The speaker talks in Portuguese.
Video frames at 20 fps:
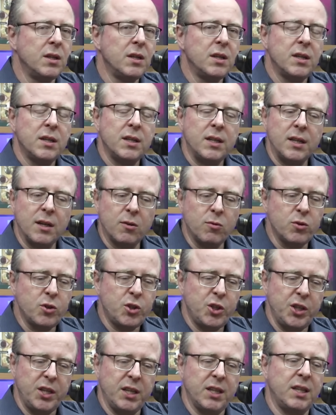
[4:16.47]
não
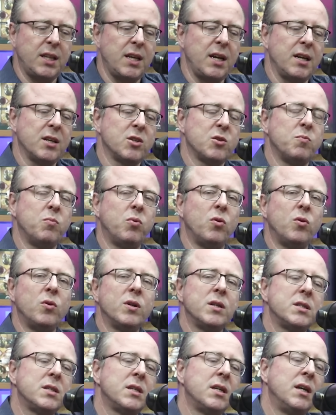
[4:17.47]
tinha ideias
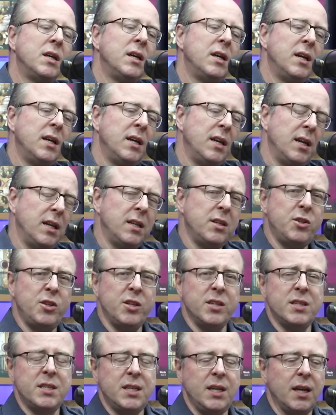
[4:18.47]
boas. Ele
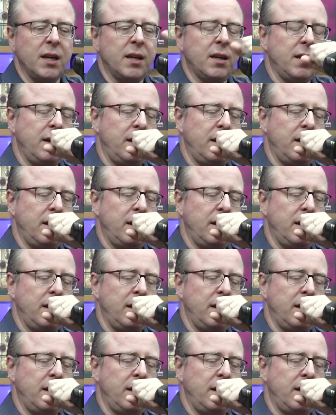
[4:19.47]
dizia que